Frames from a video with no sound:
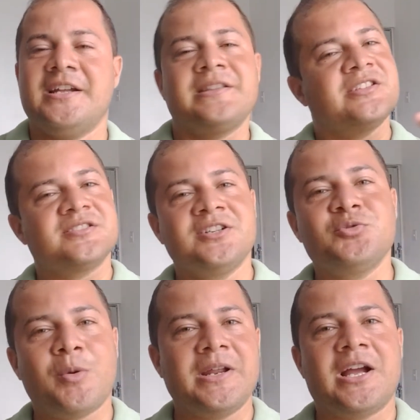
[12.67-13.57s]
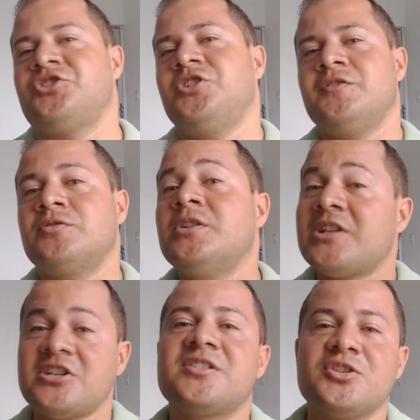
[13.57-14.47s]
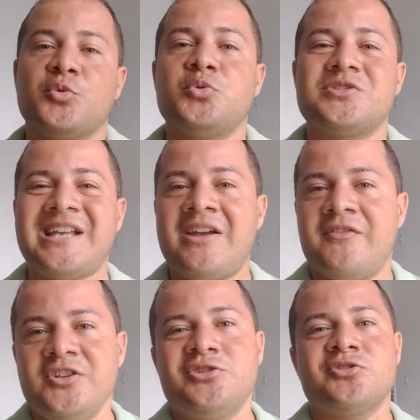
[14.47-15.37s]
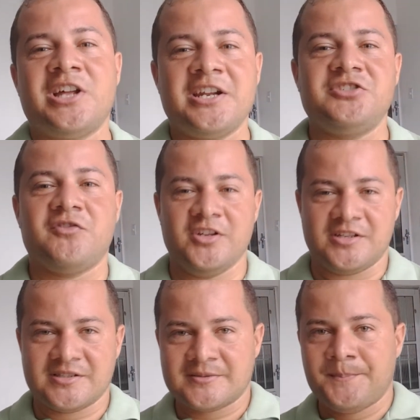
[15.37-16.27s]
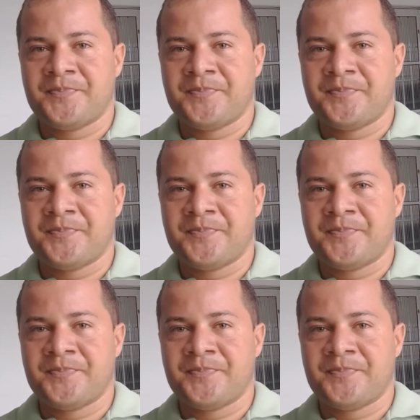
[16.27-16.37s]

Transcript: testando o aplicativo, testando o serviço da Netflix.